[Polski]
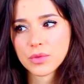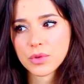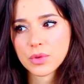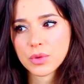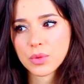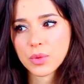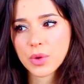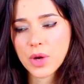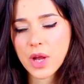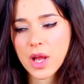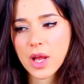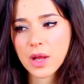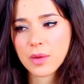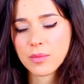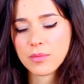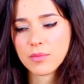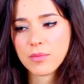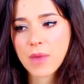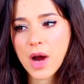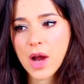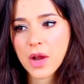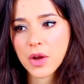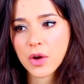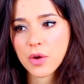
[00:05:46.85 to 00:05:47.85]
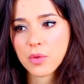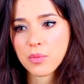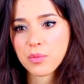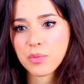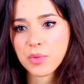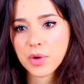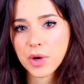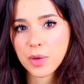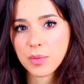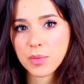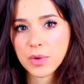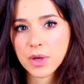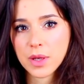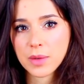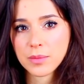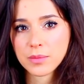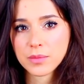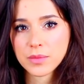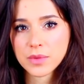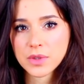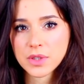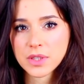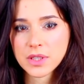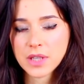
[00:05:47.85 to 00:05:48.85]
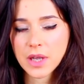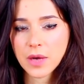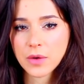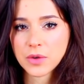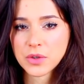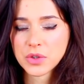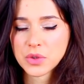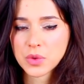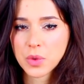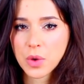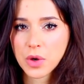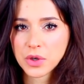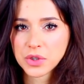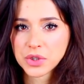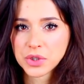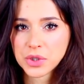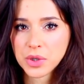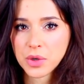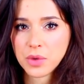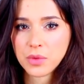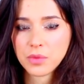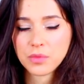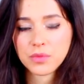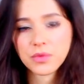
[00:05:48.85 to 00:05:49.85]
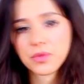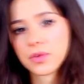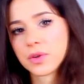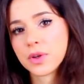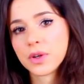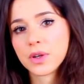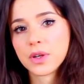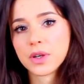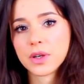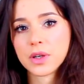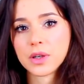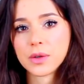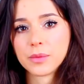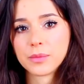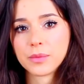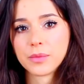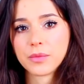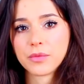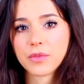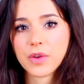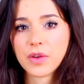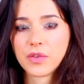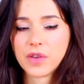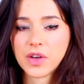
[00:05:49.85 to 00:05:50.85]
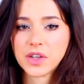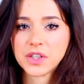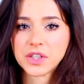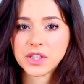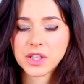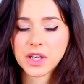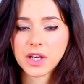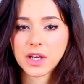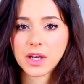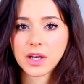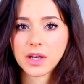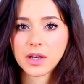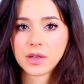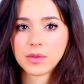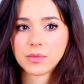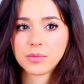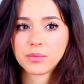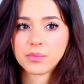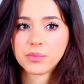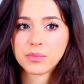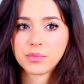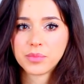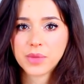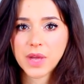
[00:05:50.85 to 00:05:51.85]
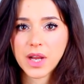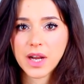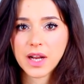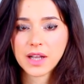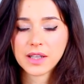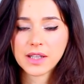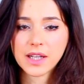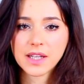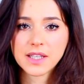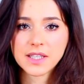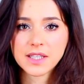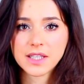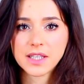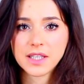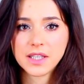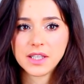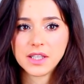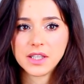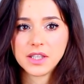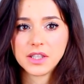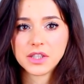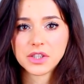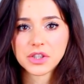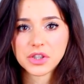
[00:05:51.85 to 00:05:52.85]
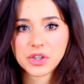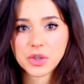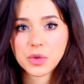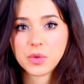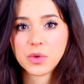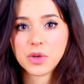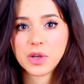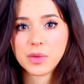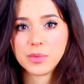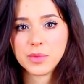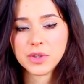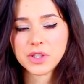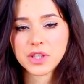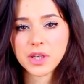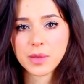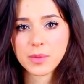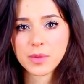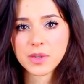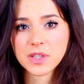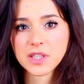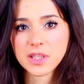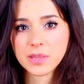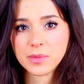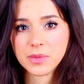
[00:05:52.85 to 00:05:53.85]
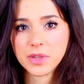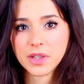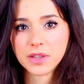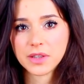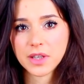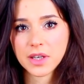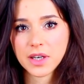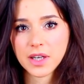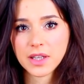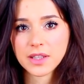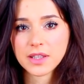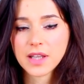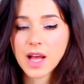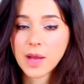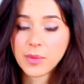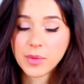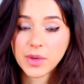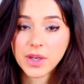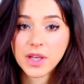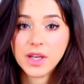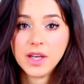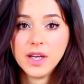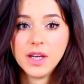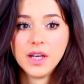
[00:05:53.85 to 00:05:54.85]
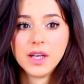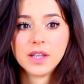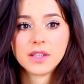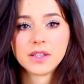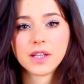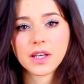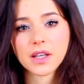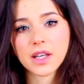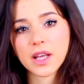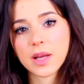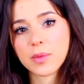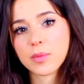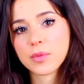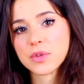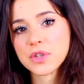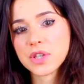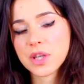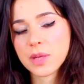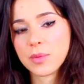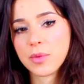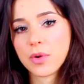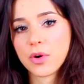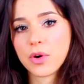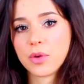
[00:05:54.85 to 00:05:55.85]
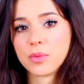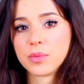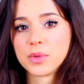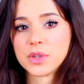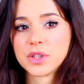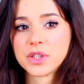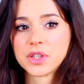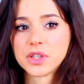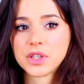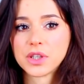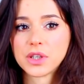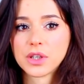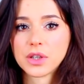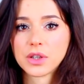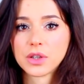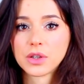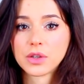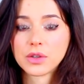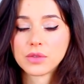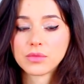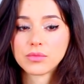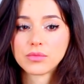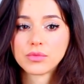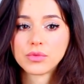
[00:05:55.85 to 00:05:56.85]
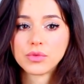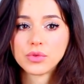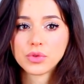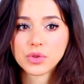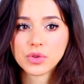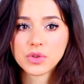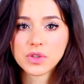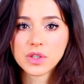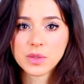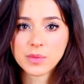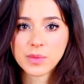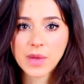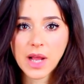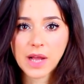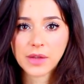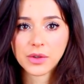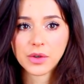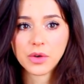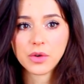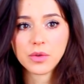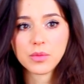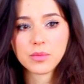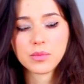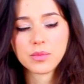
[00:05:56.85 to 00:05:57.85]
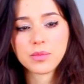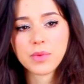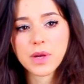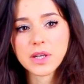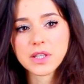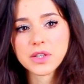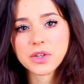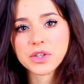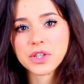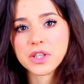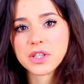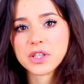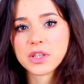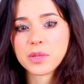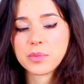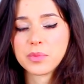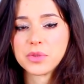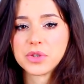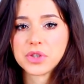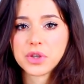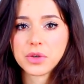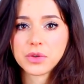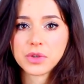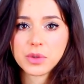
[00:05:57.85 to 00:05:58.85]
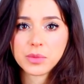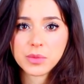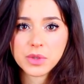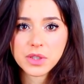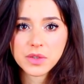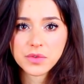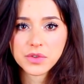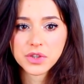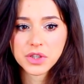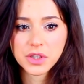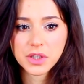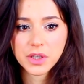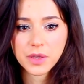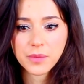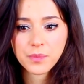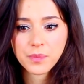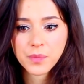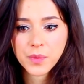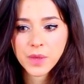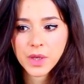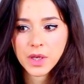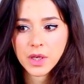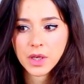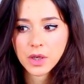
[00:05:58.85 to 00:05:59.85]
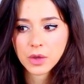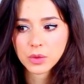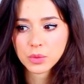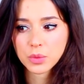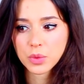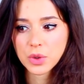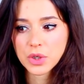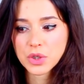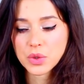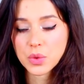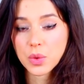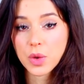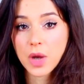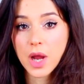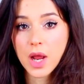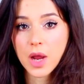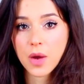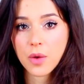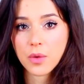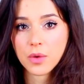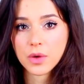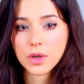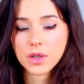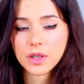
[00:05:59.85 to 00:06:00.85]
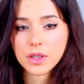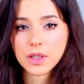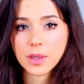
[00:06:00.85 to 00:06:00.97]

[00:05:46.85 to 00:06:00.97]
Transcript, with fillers: które mają problem z jakąś suchością w, w efekcie pielęgnacji i szczególnie mycia mocnymi detergentami. Takie emocje mogą być e, dużą zmianą. Bardzo często piszą do mnie dziewczyny, które szukają